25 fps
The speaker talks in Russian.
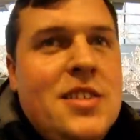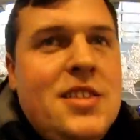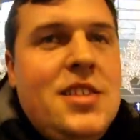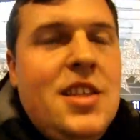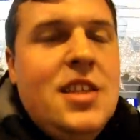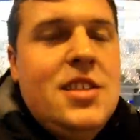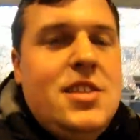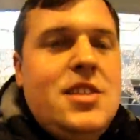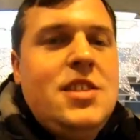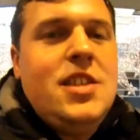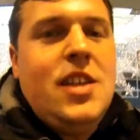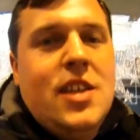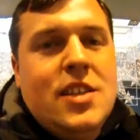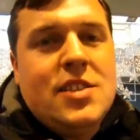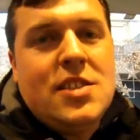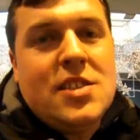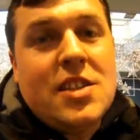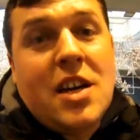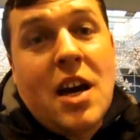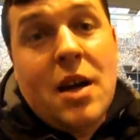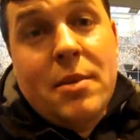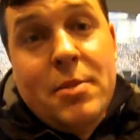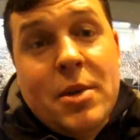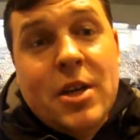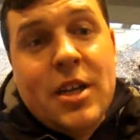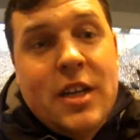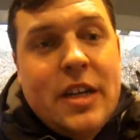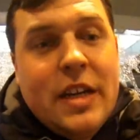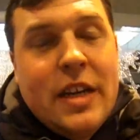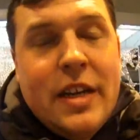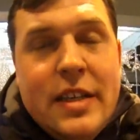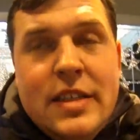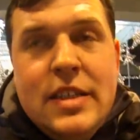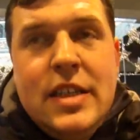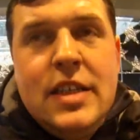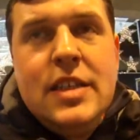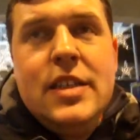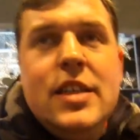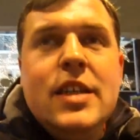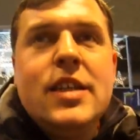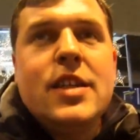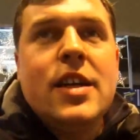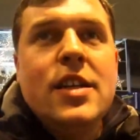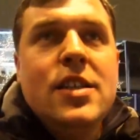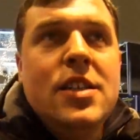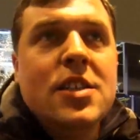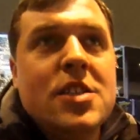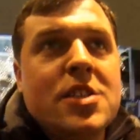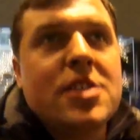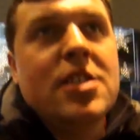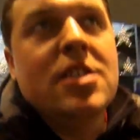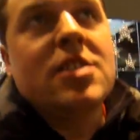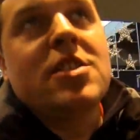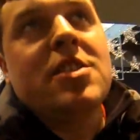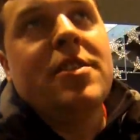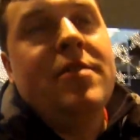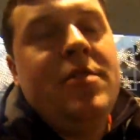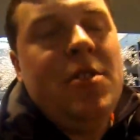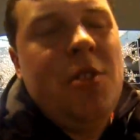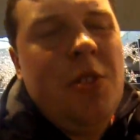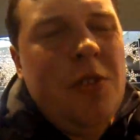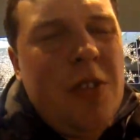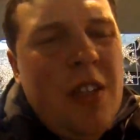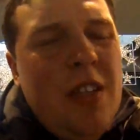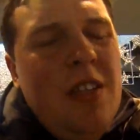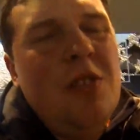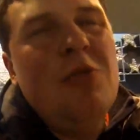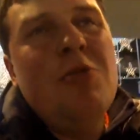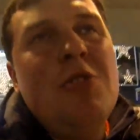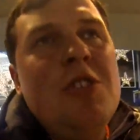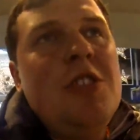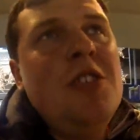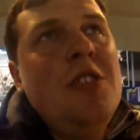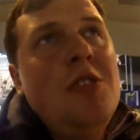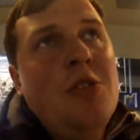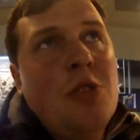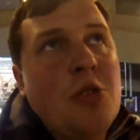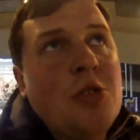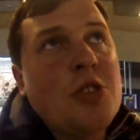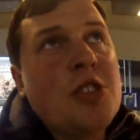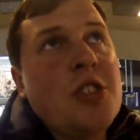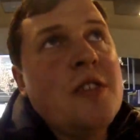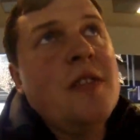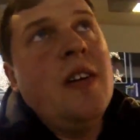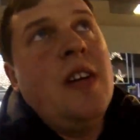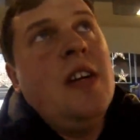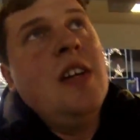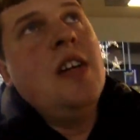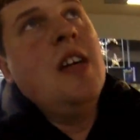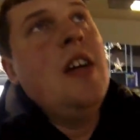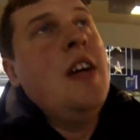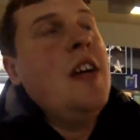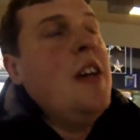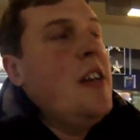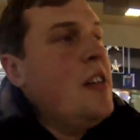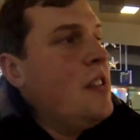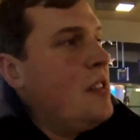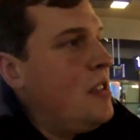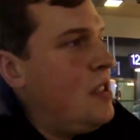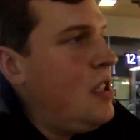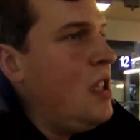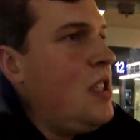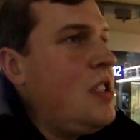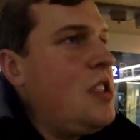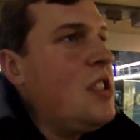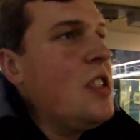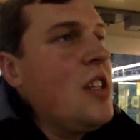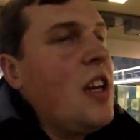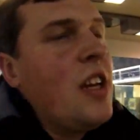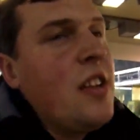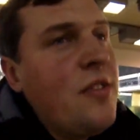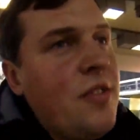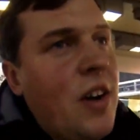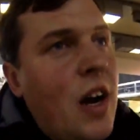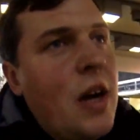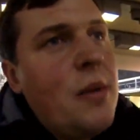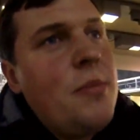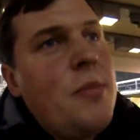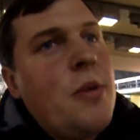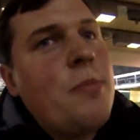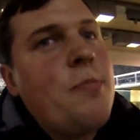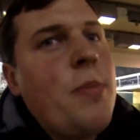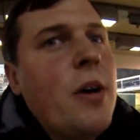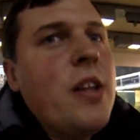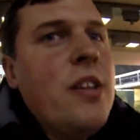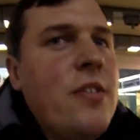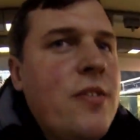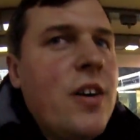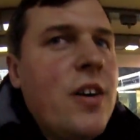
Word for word: Здесь есть камера хранения, конечно же. Все это не очень дешево. Здесь же над вами, под